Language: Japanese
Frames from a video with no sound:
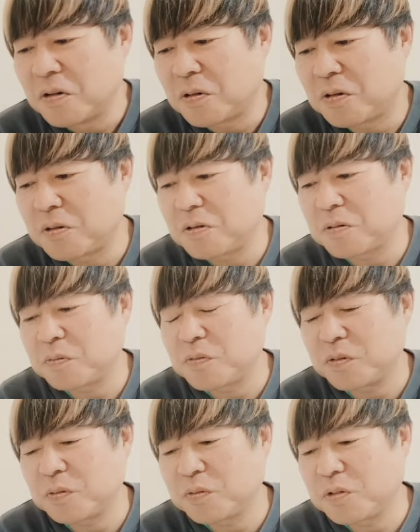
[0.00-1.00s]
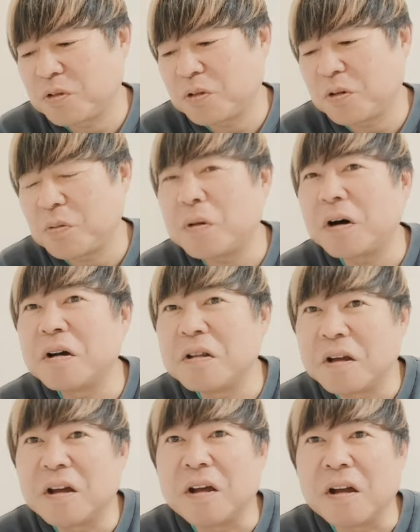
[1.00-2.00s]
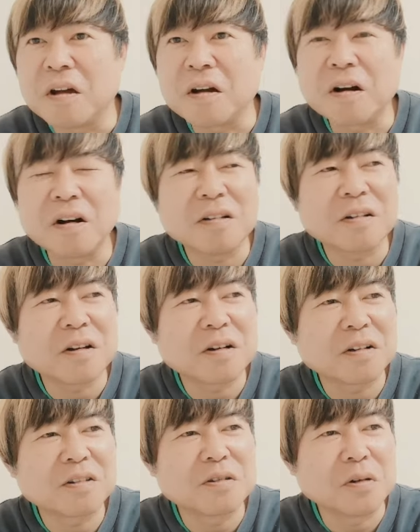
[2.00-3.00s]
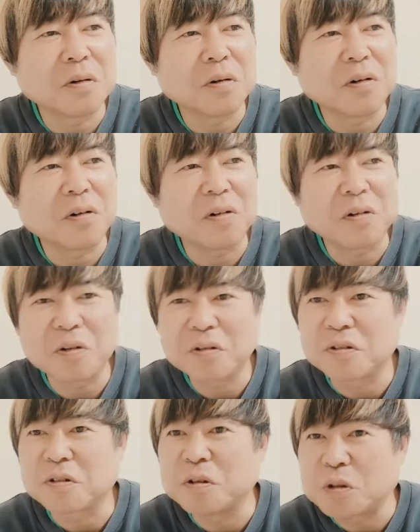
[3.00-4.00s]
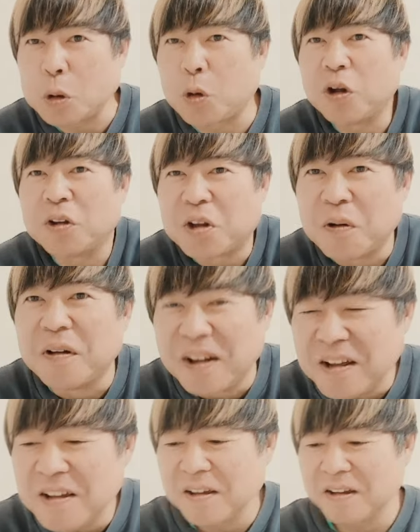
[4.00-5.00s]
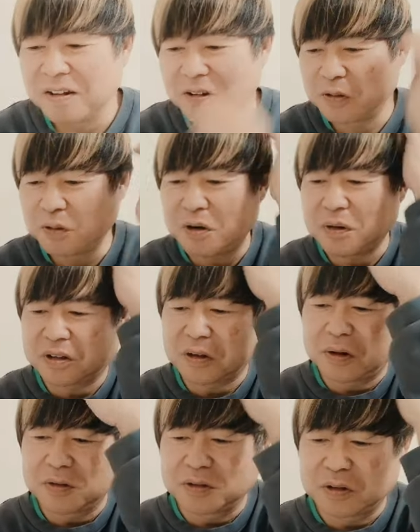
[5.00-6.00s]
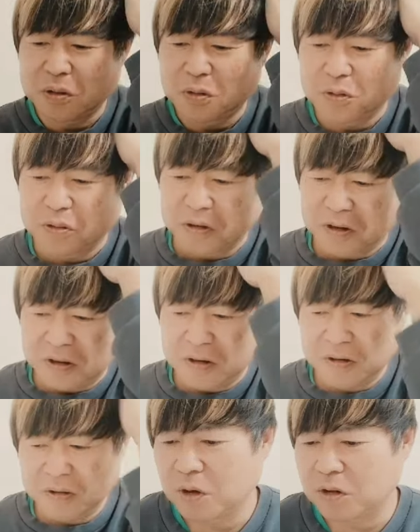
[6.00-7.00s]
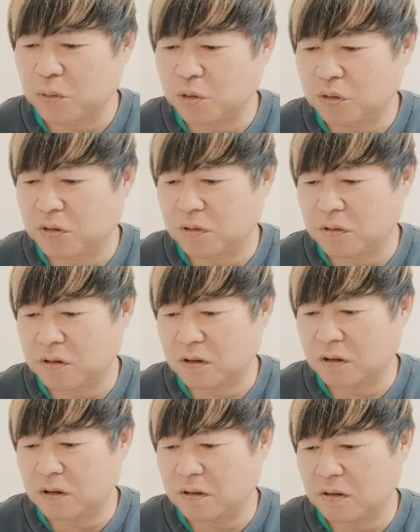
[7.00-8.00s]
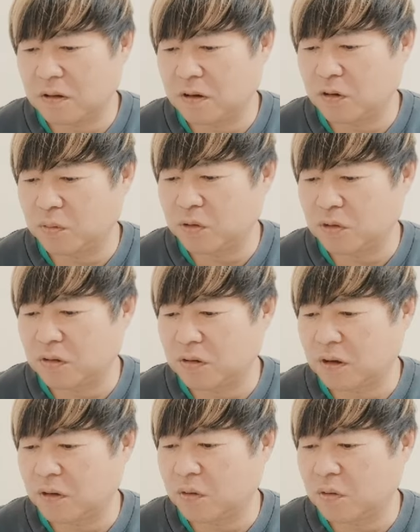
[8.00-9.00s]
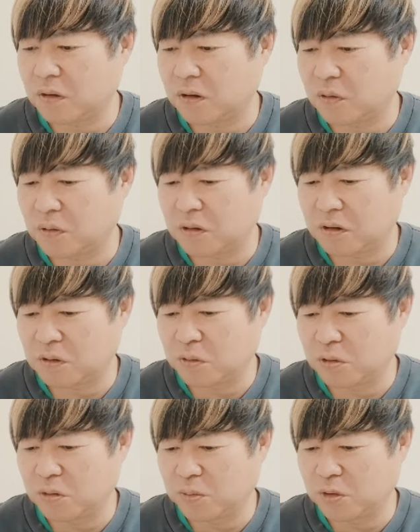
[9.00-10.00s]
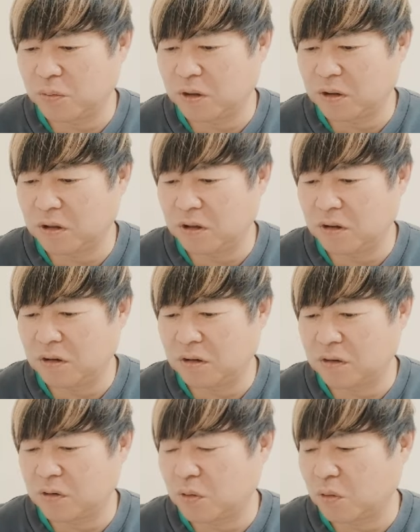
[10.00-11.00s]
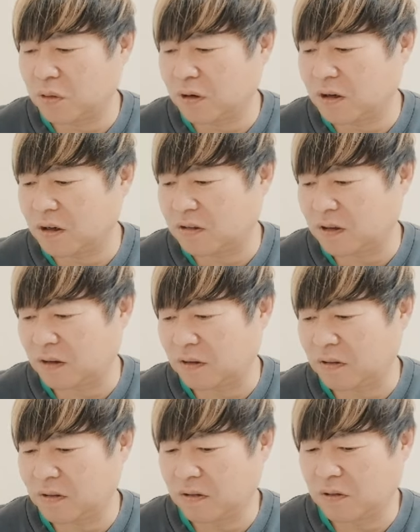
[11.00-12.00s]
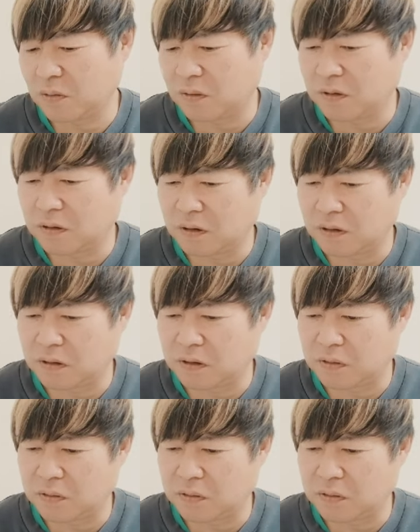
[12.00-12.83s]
ホリプロ前で凱旋活動するってことね。わーわー騒ぐってことね。松本人志さんへの文章に垂れ込んだエコに対してホリプロ前緊急抗議凱旋。ってのがてる